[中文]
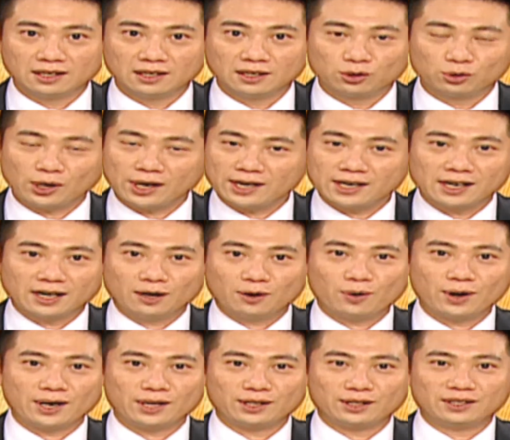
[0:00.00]
所以你可能
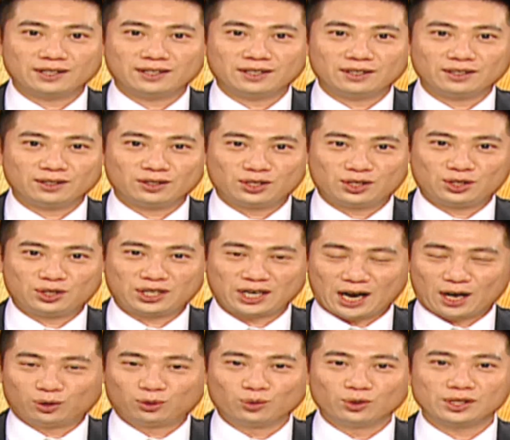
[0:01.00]
会
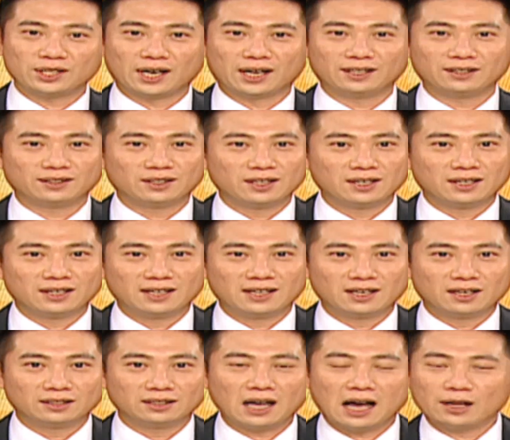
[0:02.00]
解读成，
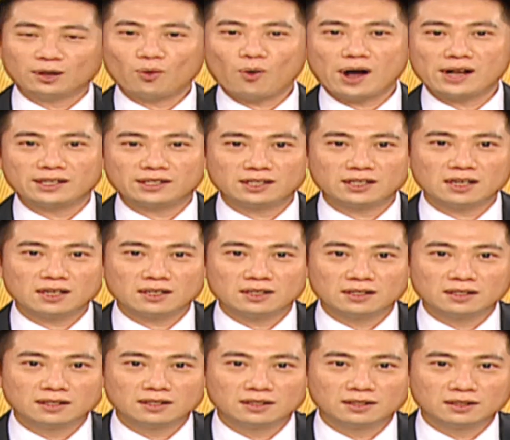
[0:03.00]
那外资
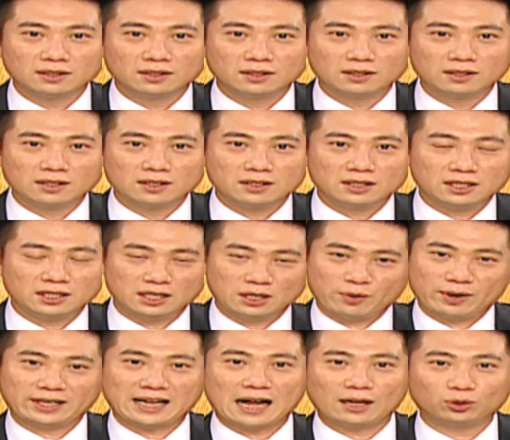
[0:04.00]
以
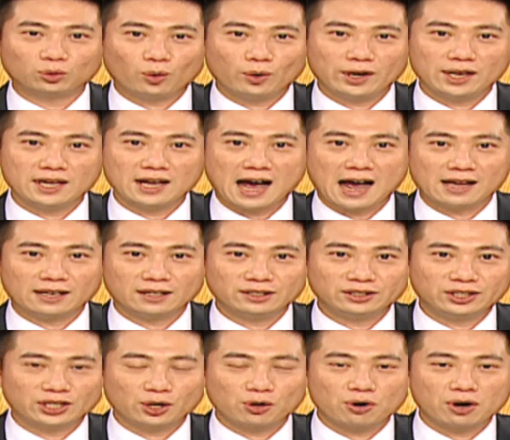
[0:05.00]
为他多厉害，
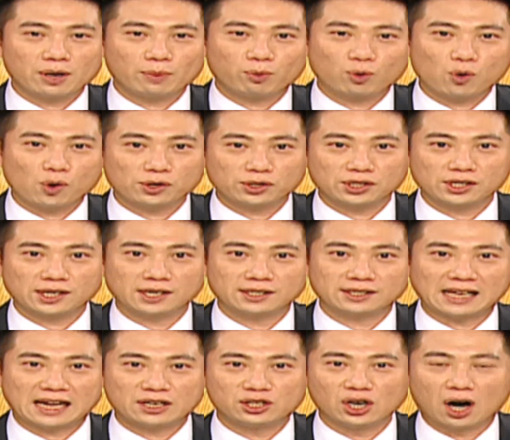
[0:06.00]
结果也不过是个
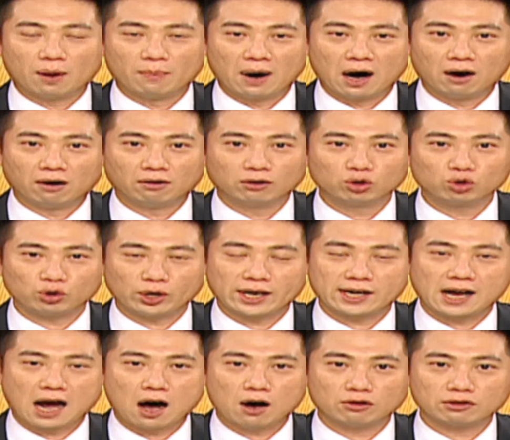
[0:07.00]
三脚猫，追
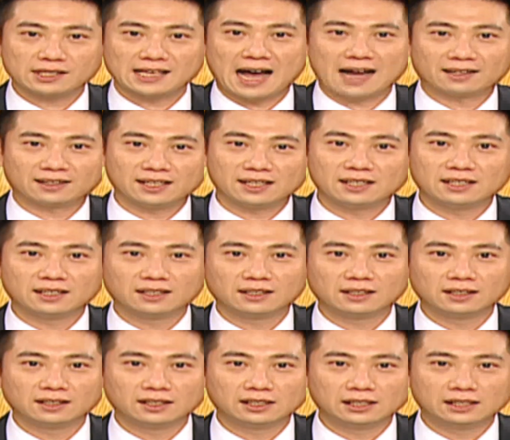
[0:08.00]
高杀低，
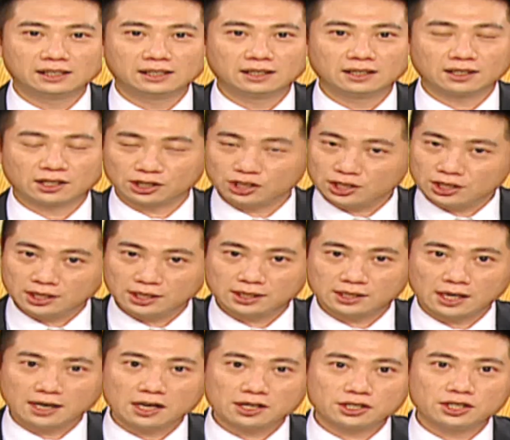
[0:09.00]
可是
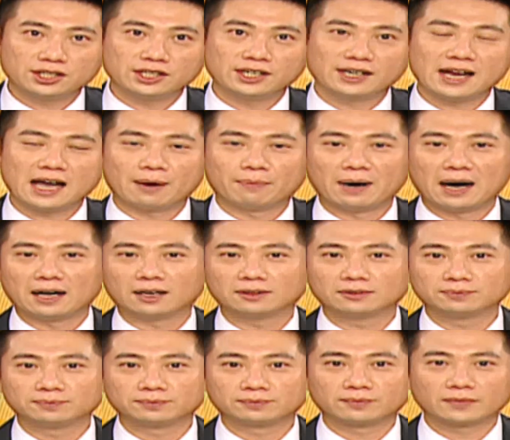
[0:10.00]
真的是这样吗？
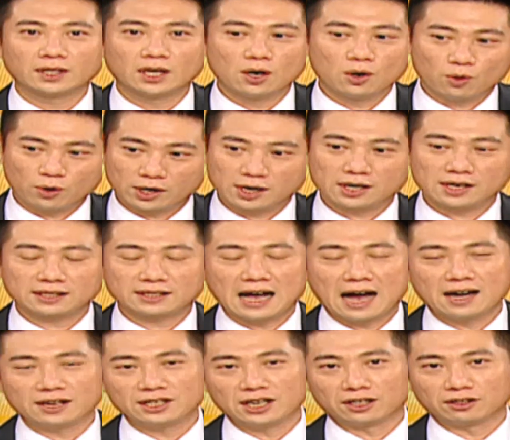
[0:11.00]
我跟大
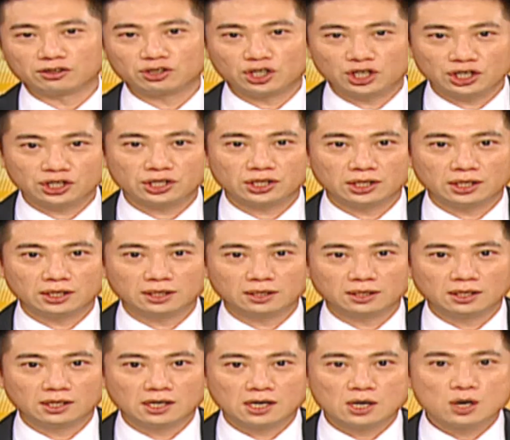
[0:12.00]
家讲，其实
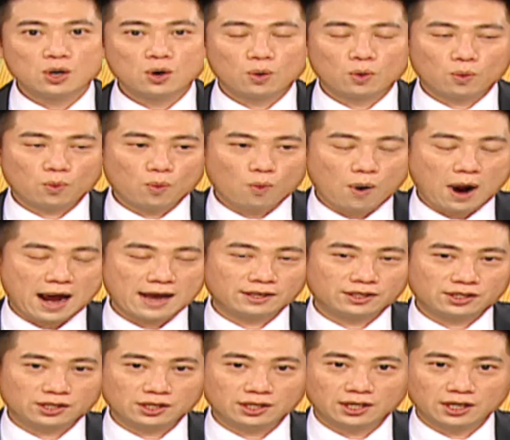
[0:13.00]
外
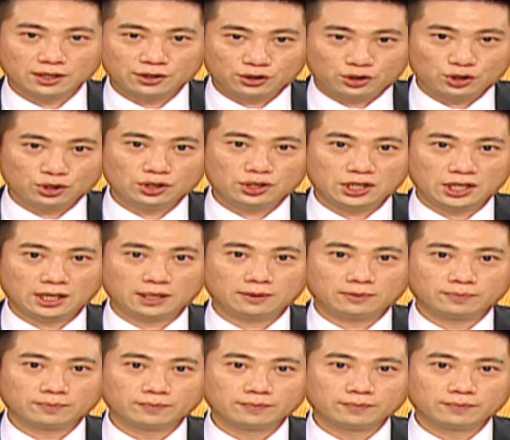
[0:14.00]
资的资金